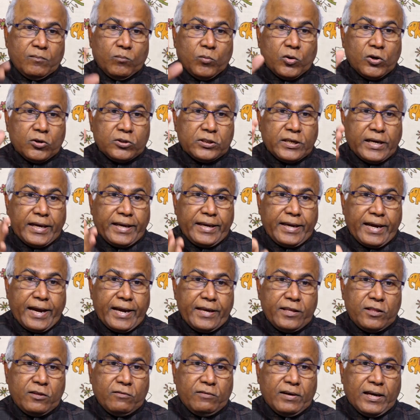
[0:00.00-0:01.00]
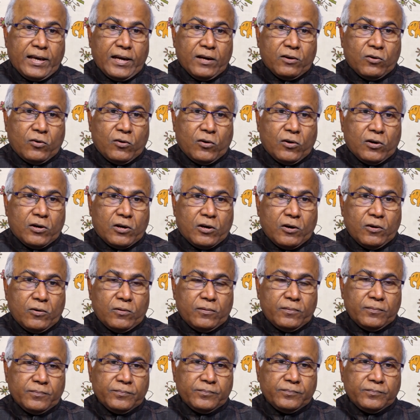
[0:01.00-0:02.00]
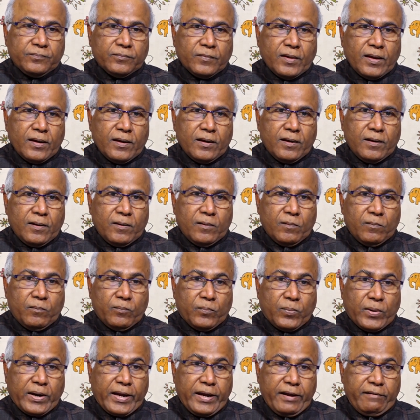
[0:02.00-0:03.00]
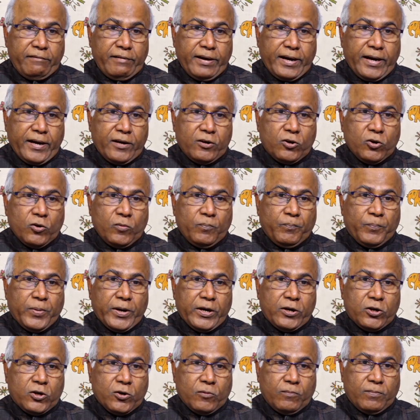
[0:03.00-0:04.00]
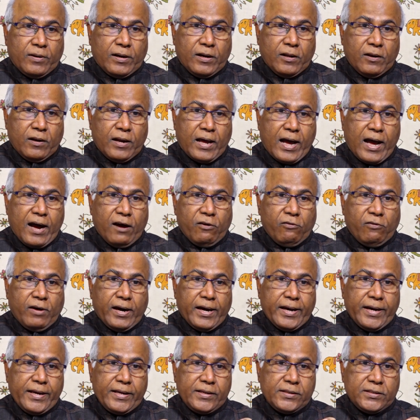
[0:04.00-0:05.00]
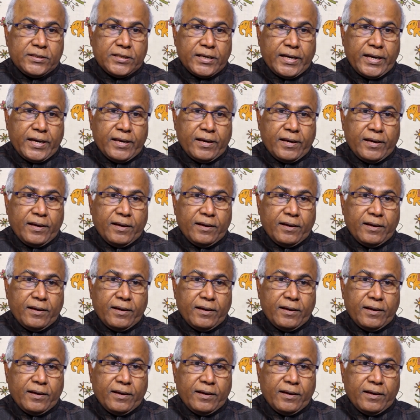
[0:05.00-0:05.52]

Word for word: బహుశా ఈ ఐదు వేల కోట్లు ప్రైవేటు పెట్టుబడులు ఆహ్వానించే